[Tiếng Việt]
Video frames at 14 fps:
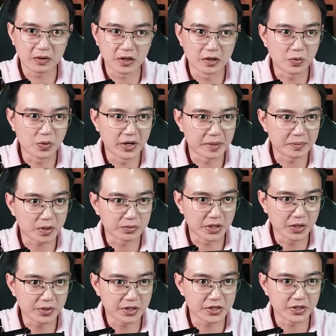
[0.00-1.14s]
Ở quê em không
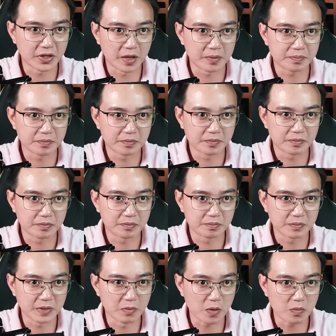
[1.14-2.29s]
thiếu những trường hợp
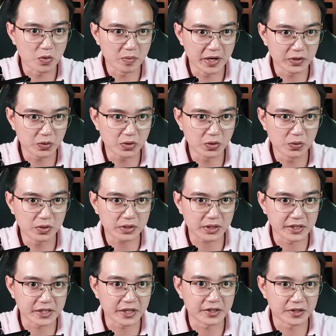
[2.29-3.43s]
bị bỏ bùa mê thuốc lú thành
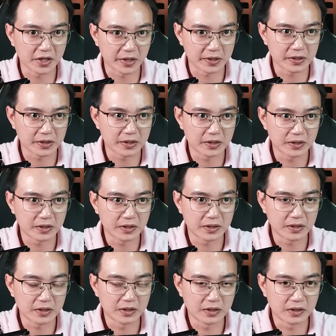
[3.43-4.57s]
ra như thế này,
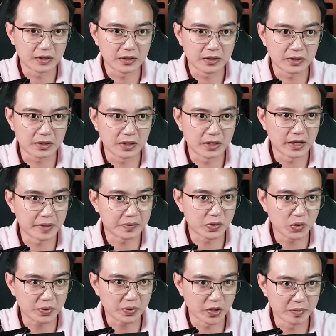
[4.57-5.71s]
nên là em có
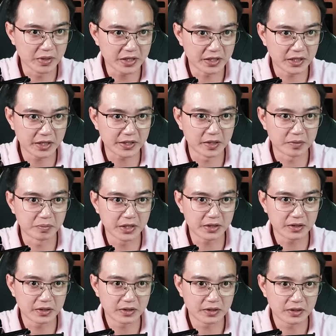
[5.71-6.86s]
chút hiểu biết về cách nhận biết
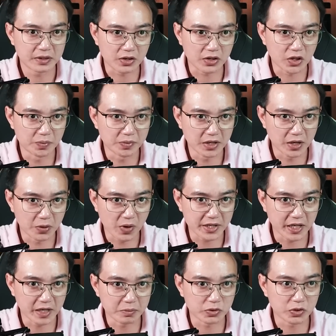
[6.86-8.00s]
cũng như là hóa
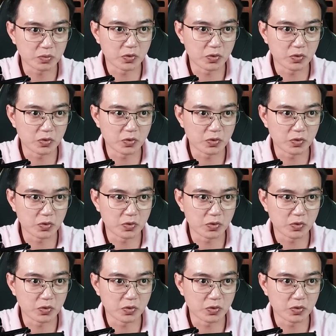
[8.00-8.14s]
giải một số